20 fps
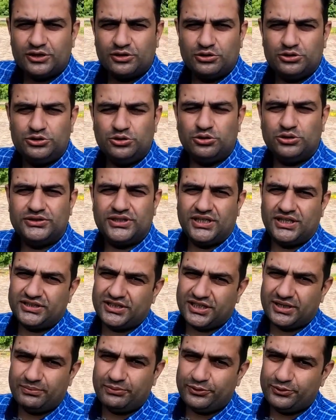तो जो
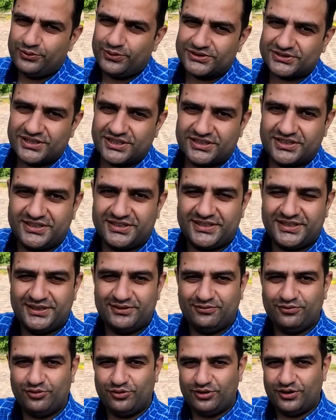ज़्यादातर हम टूर्स करते थे
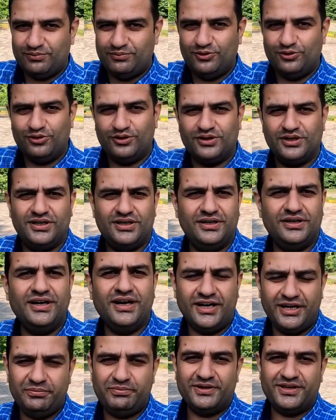वो हम लोग
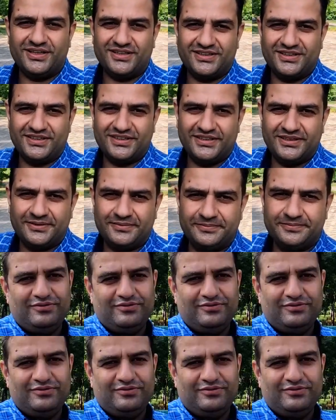गाड़ी पे करते थे